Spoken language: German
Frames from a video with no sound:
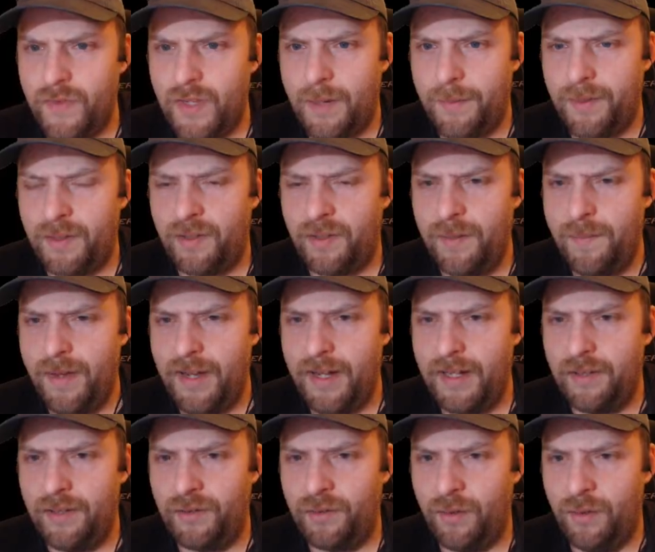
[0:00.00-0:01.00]
Aber das sieht mal
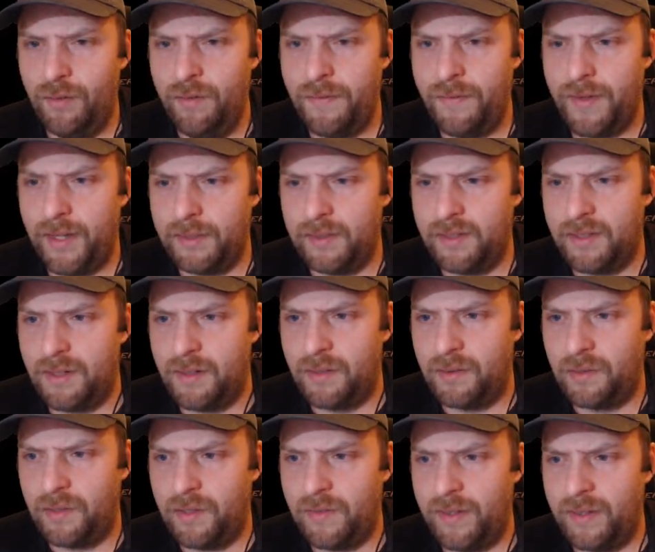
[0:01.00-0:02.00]
alles so unfertig
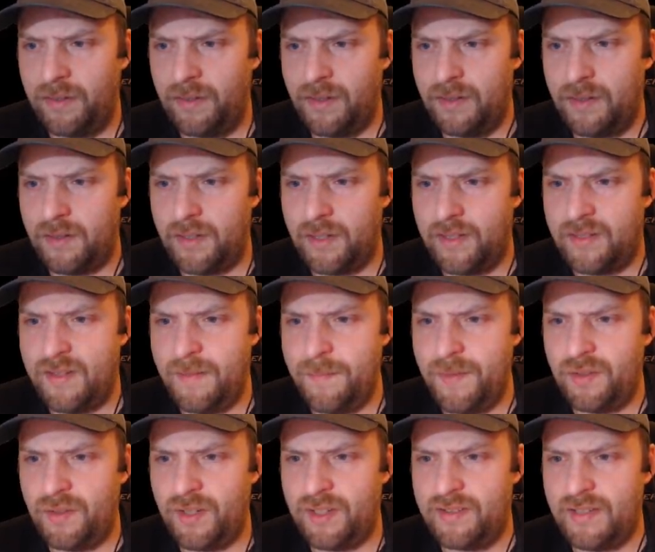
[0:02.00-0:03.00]
aus. Ich weiß auch nicht. Es sieht
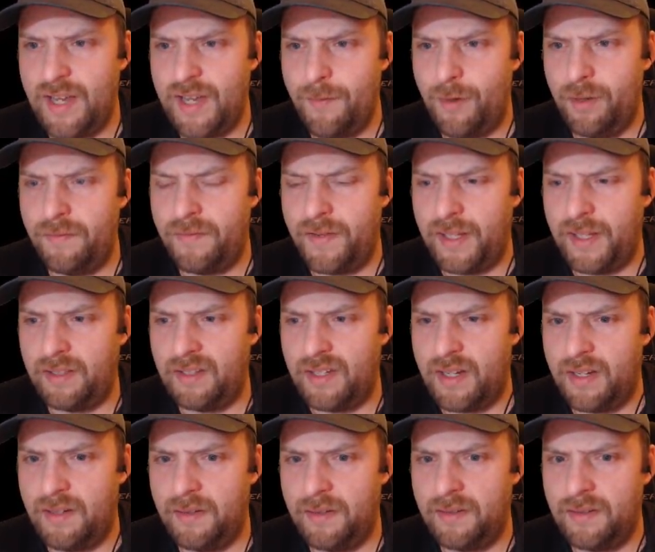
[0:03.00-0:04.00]
mal so extrem unfertig
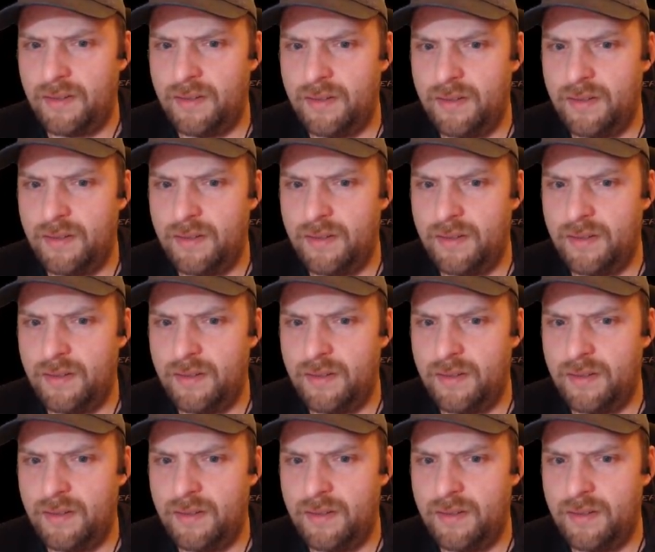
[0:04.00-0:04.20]
aus.